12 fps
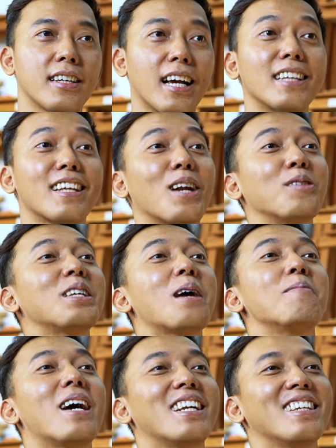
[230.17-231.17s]
nggak terlalu
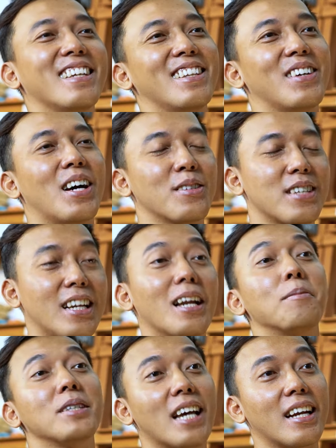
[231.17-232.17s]
nyaman gitu harus ada
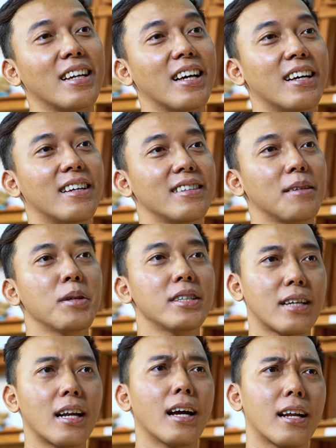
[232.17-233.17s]
lapisannya. Tapi mungkin
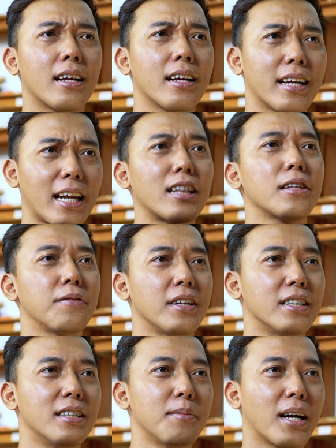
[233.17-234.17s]
sekarang karena kreatif ya
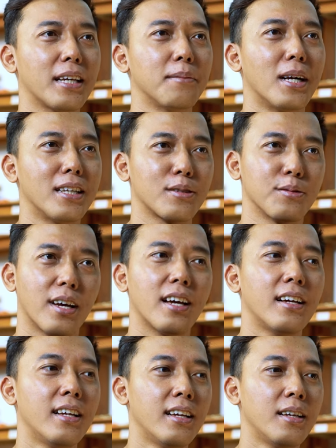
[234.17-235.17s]
jadi makin banyak juga
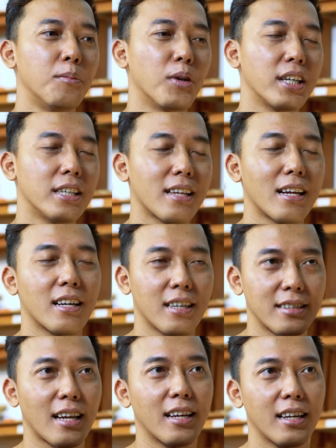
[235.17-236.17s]
mungkin
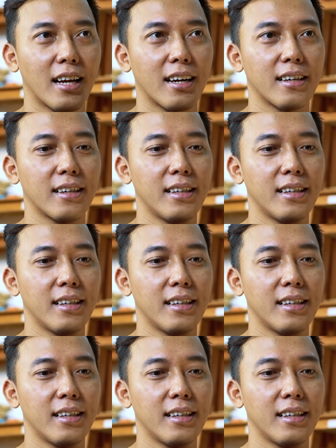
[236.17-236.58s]
desainer-desainer yang